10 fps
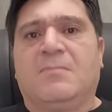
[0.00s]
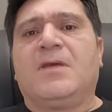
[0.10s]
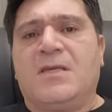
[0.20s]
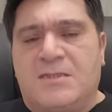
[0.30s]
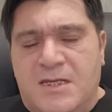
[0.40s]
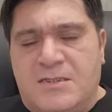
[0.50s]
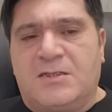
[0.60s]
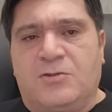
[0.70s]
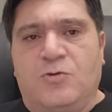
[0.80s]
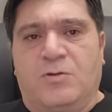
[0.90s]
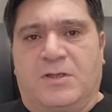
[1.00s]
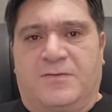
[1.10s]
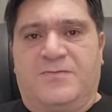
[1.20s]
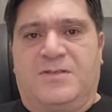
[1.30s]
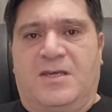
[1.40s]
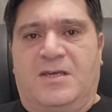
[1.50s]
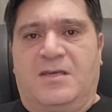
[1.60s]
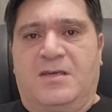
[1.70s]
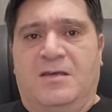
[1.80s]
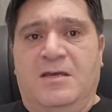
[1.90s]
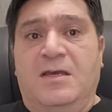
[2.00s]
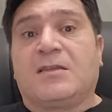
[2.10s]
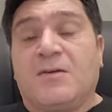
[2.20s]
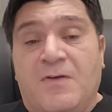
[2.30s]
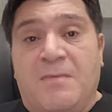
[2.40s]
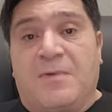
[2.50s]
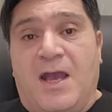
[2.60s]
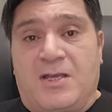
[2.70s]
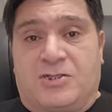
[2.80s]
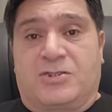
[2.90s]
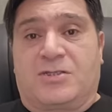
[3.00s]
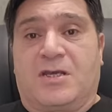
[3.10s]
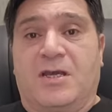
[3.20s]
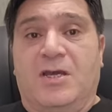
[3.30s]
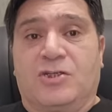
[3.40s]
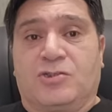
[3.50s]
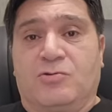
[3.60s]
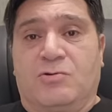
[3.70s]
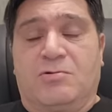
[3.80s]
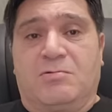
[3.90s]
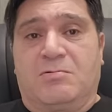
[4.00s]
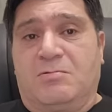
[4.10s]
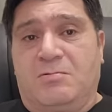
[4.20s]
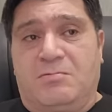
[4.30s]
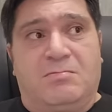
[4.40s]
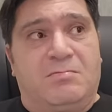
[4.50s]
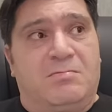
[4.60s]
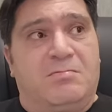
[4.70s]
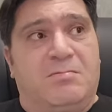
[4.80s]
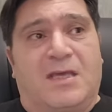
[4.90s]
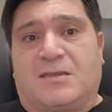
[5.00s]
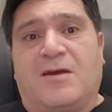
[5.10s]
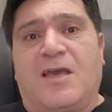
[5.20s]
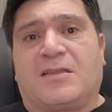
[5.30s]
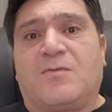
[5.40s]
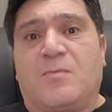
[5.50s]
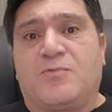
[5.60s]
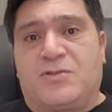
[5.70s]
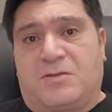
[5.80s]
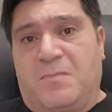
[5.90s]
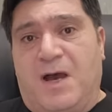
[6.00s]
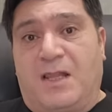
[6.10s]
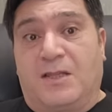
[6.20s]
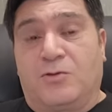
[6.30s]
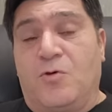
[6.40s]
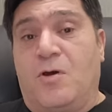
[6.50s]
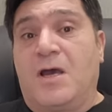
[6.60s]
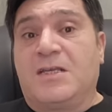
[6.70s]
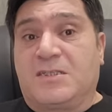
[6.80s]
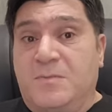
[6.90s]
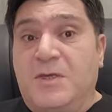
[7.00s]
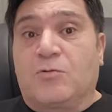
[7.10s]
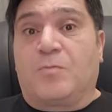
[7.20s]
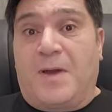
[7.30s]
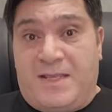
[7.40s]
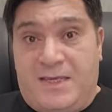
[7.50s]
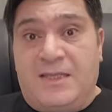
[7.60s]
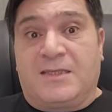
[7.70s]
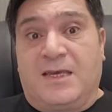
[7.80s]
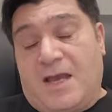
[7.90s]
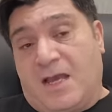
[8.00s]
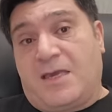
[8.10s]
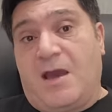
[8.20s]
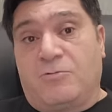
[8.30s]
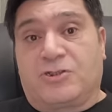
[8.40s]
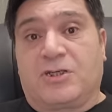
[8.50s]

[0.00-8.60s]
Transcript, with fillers: и 10 долларов деньги. Это вам кажется, что э, это, этого будет мало, но с миру по нитке, как я уже